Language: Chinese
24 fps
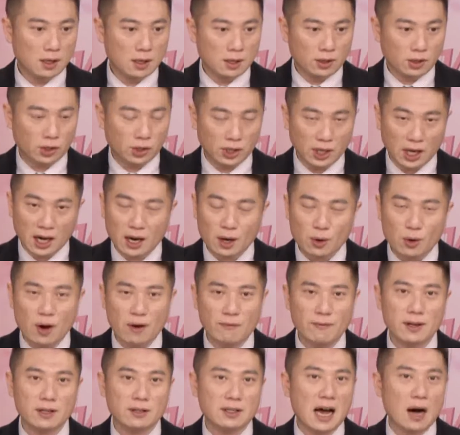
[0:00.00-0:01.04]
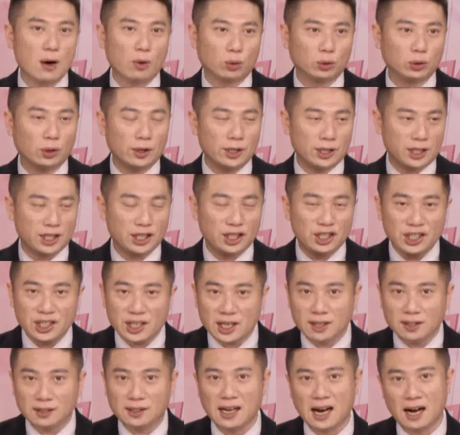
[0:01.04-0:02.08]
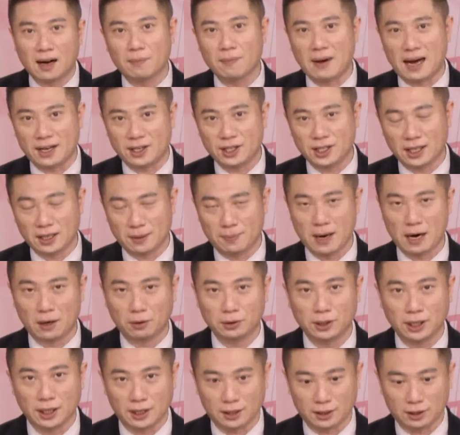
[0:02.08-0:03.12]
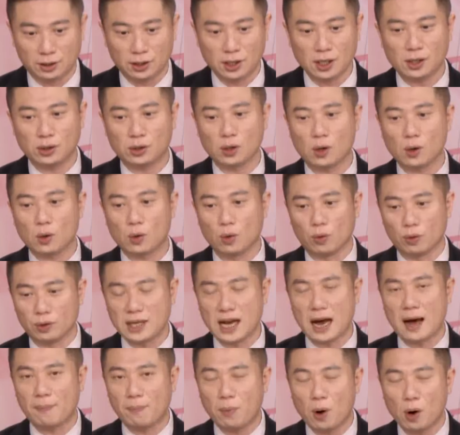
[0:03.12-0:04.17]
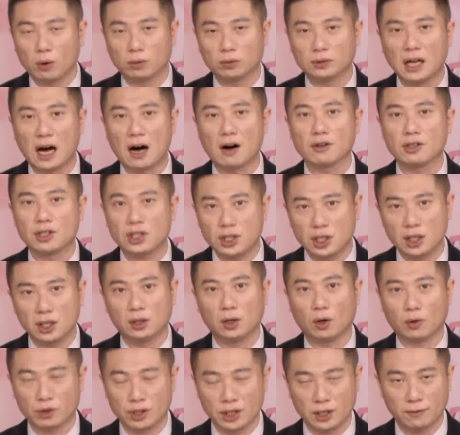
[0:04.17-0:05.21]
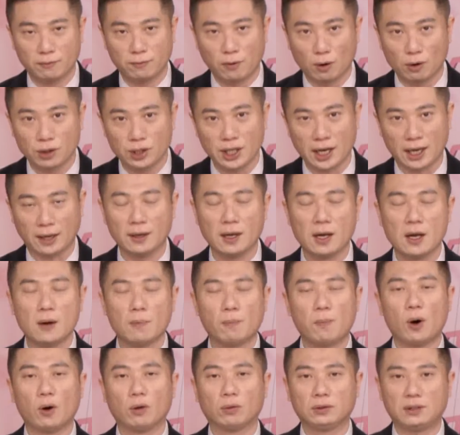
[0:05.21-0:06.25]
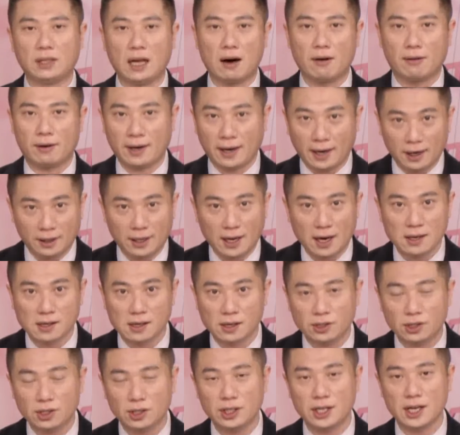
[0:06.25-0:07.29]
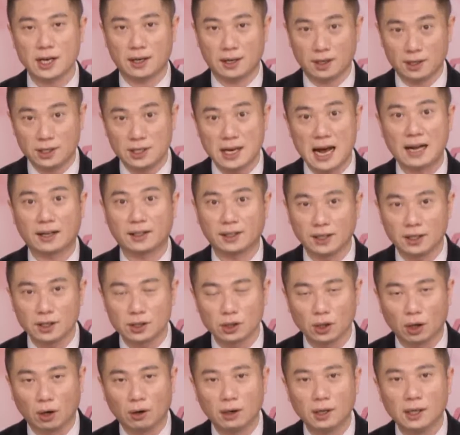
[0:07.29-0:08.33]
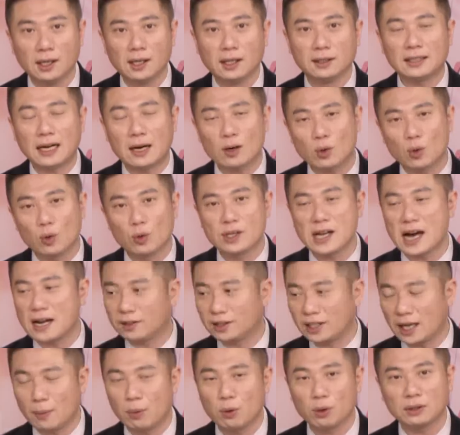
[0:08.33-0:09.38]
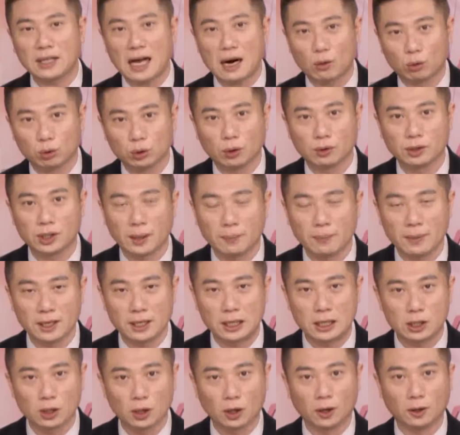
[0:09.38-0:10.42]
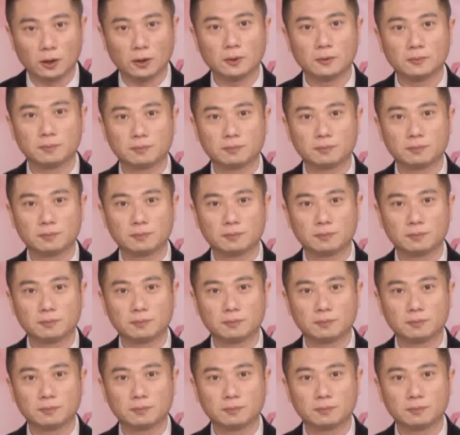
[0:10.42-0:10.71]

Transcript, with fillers: 十二月份大股东已经进场买进了标的，这时候股价碰到系统性风险，碰到黑天鹅事件而下跌的时候，当股价跌破大股东成本的时候，